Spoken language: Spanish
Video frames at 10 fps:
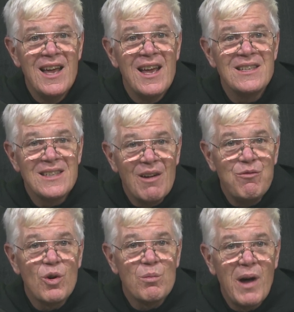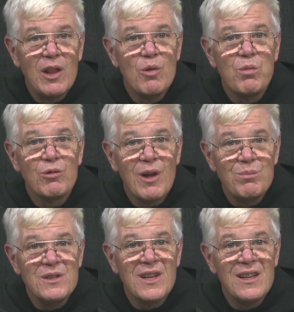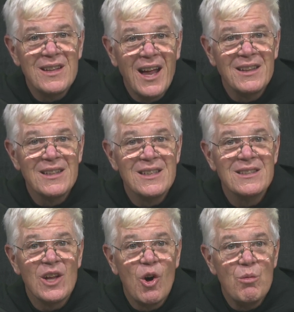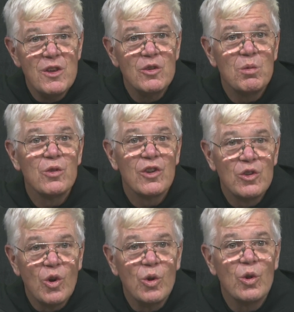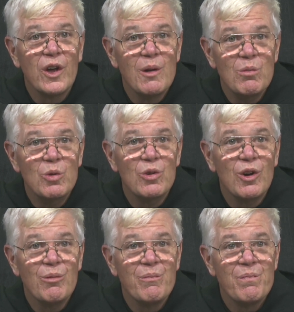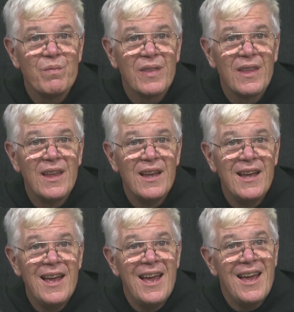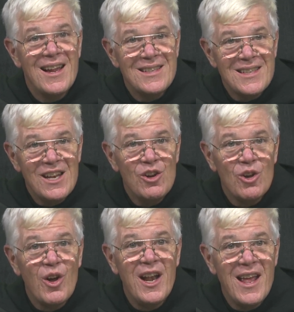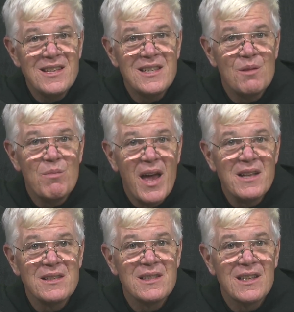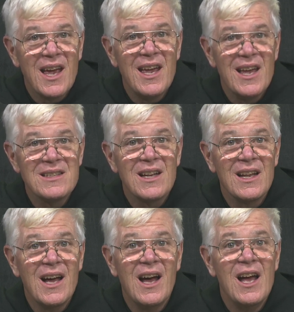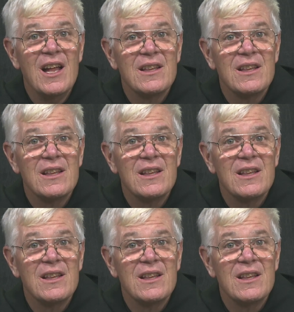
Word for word: está formado por representantes de obispos de todo el mundo. El sínodo en este mes, que es la